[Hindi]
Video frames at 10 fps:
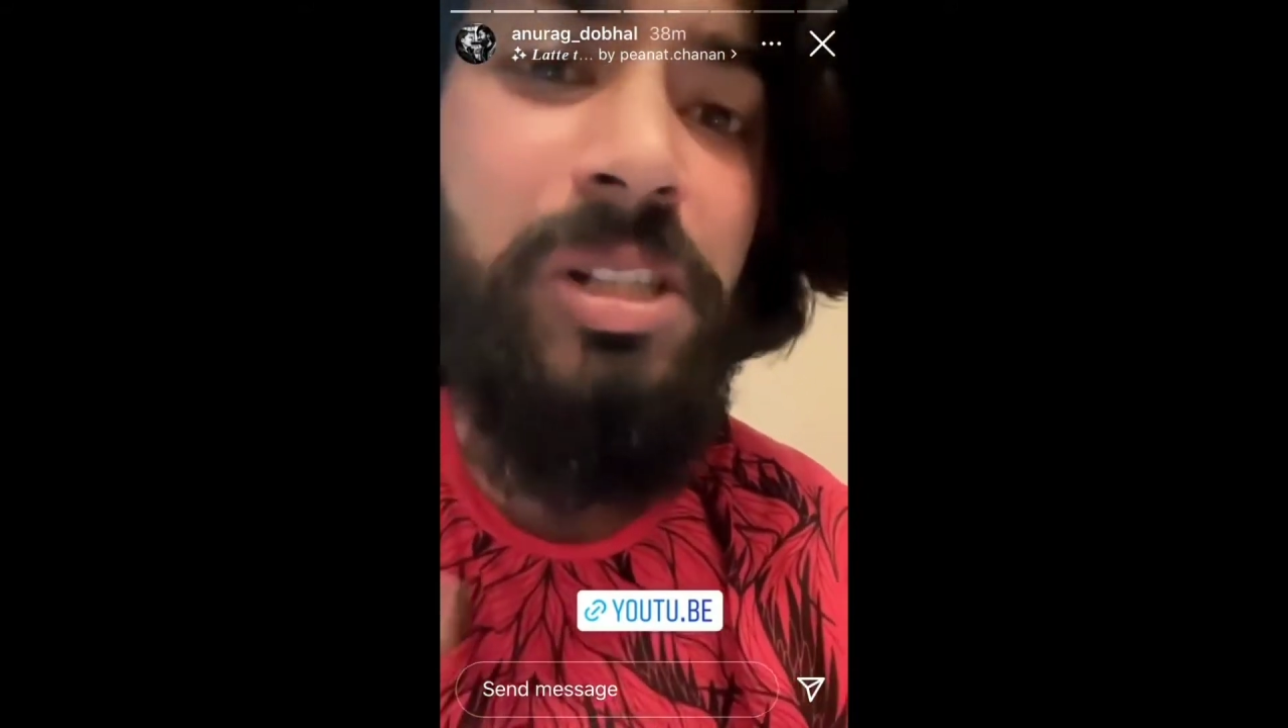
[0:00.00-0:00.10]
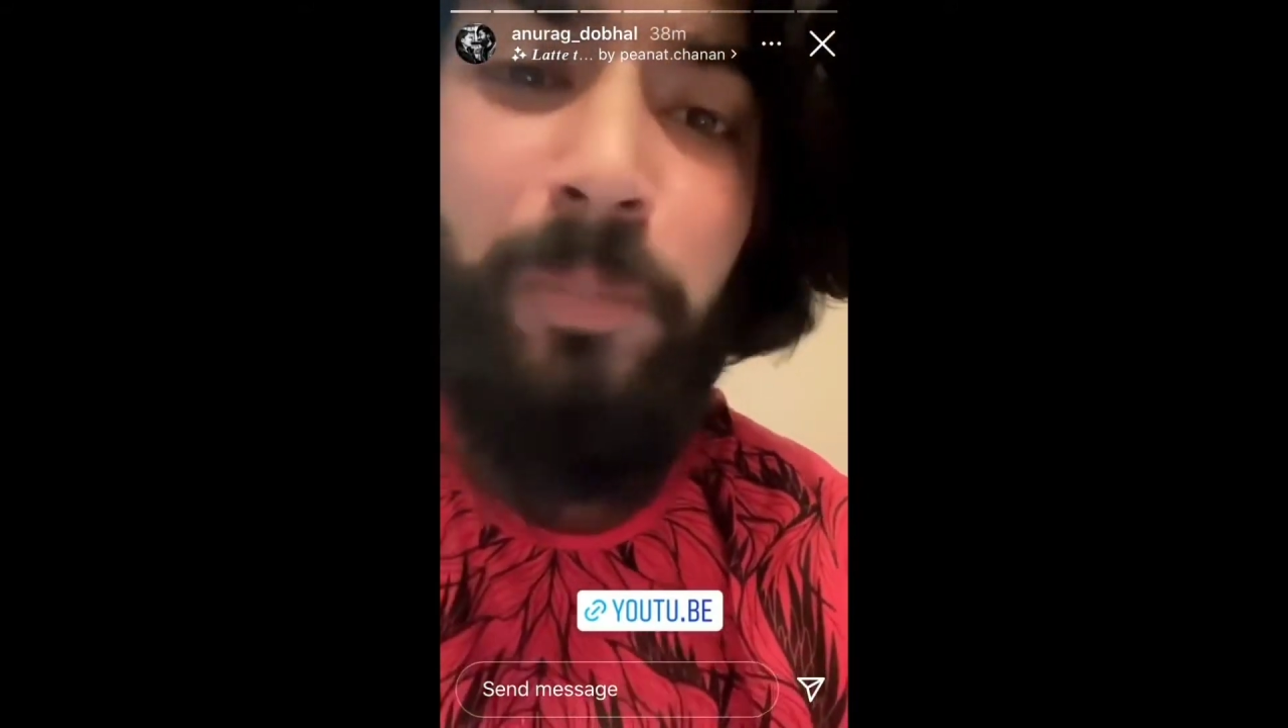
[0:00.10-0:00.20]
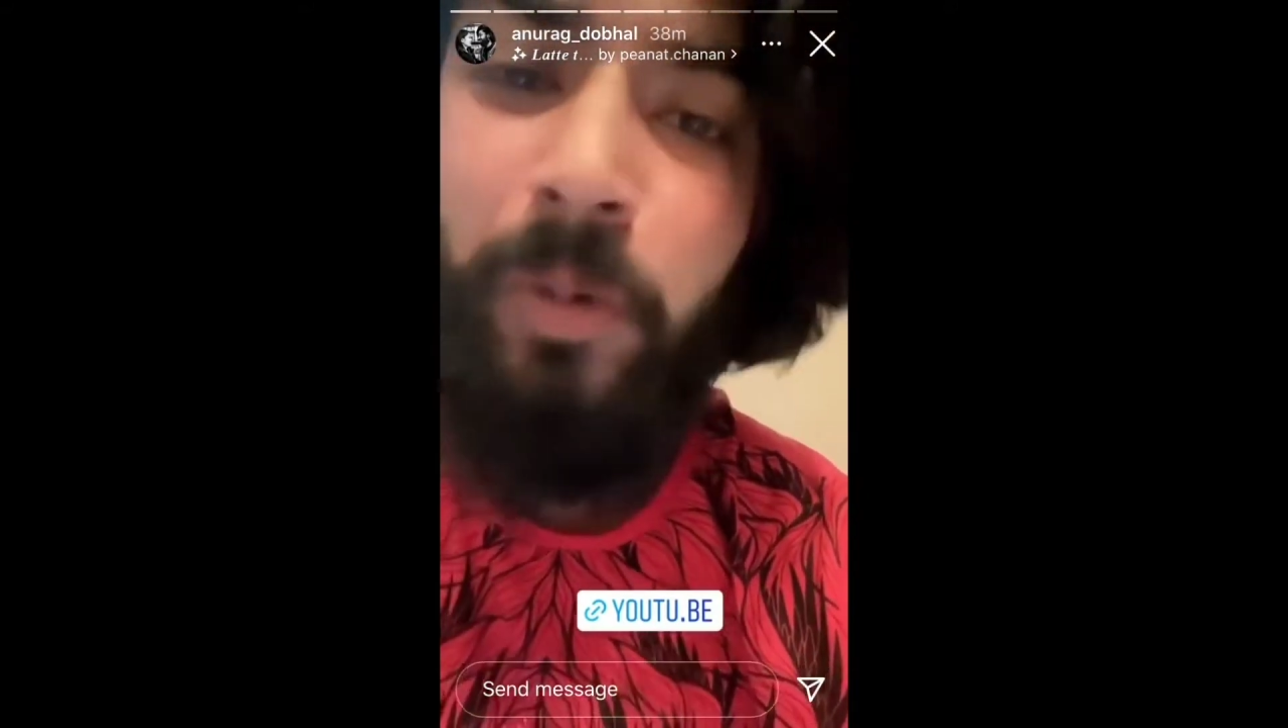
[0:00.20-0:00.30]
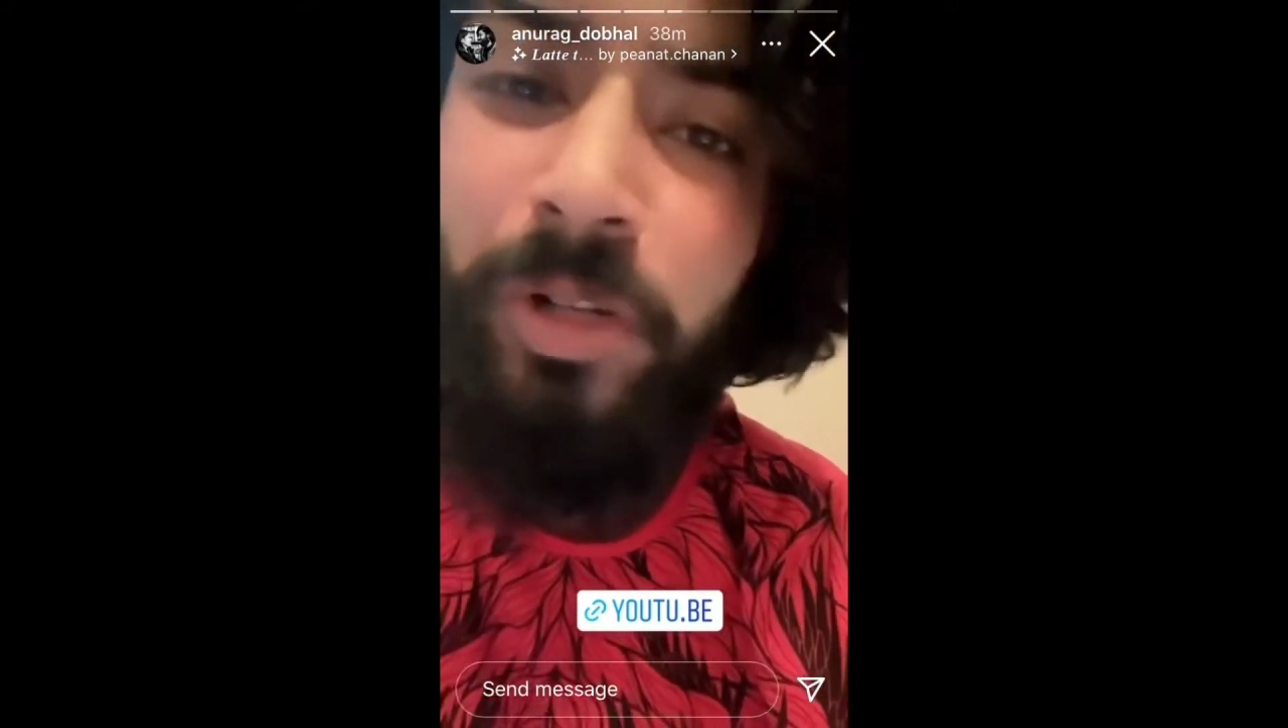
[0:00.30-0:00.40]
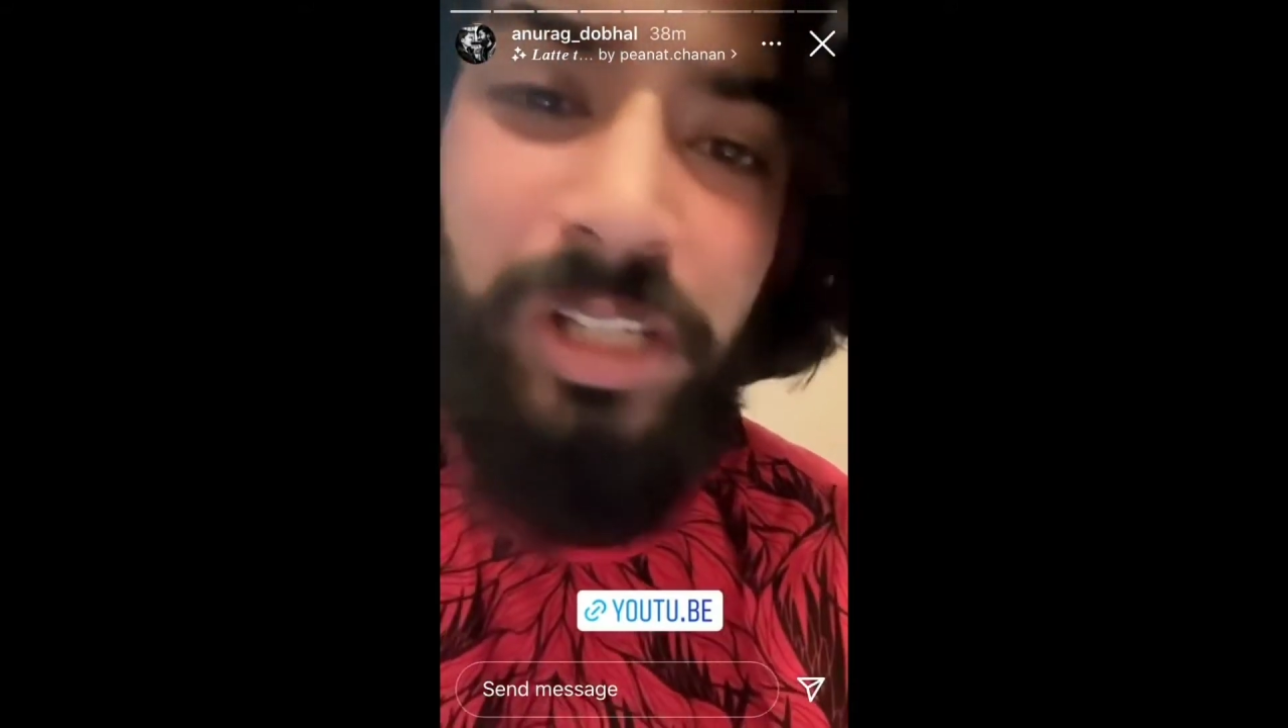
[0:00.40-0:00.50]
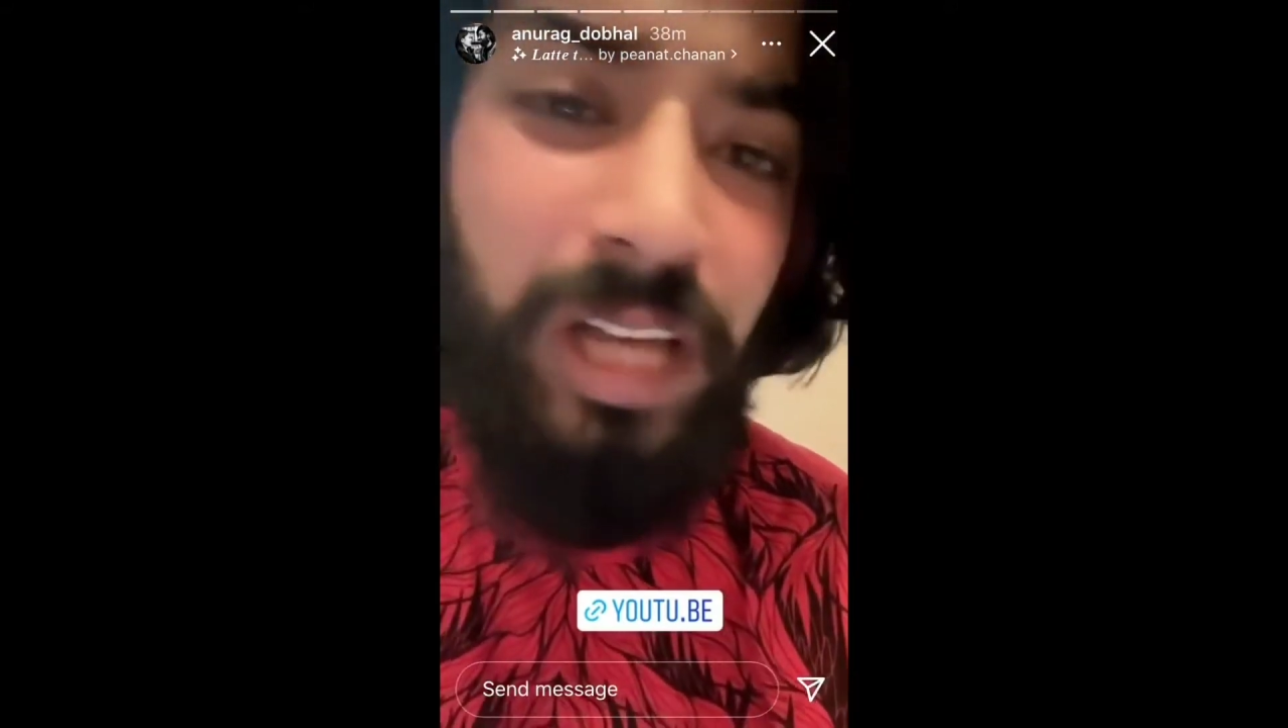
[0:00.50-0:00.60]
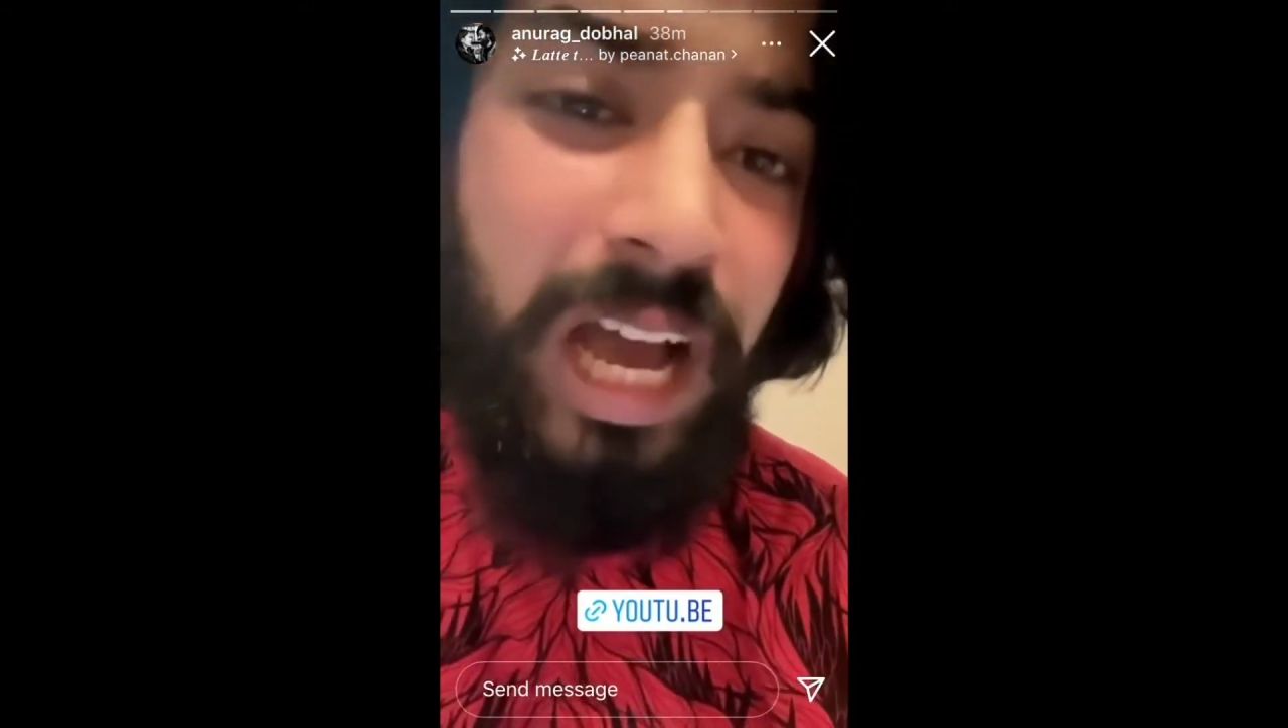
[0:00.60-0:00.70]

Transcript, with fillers: सब कुछ